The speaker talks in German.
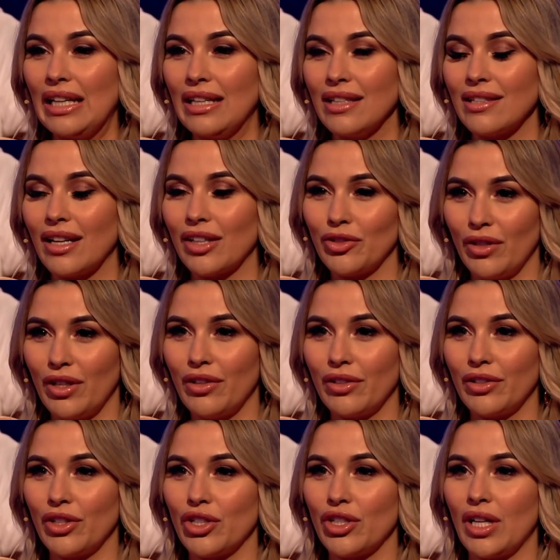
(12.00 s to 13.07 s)
Ist aktuell
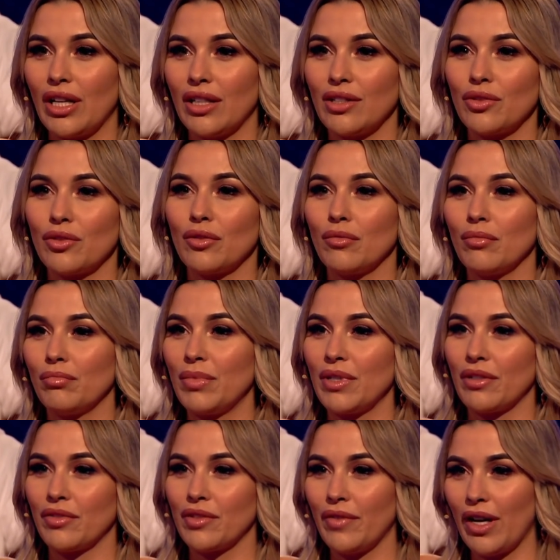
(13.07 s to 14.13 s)
noch der Stand so,
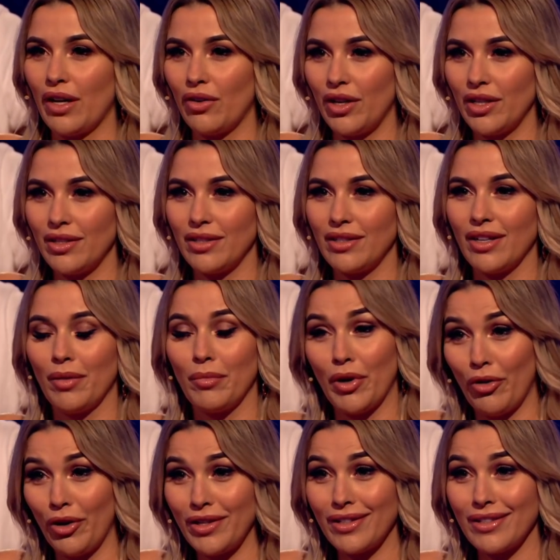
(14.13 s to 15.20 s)
bis auf zwei Leute, die haben
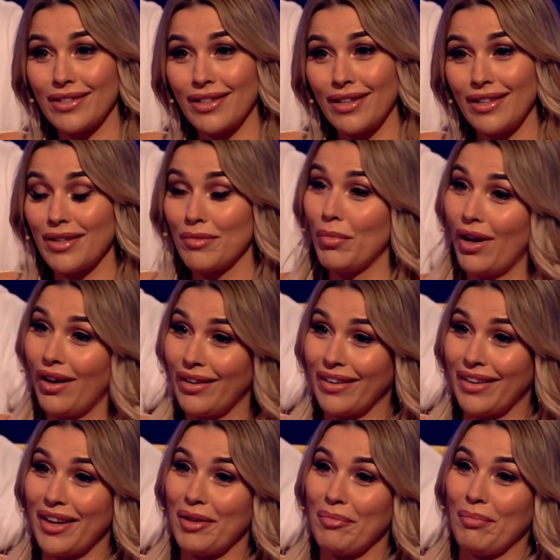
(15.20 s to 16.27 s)
mir heute das Geld in Bar
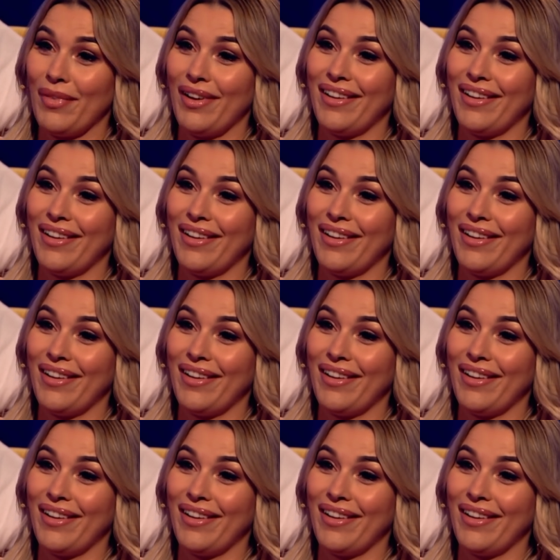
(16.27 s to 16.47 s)
gegeben.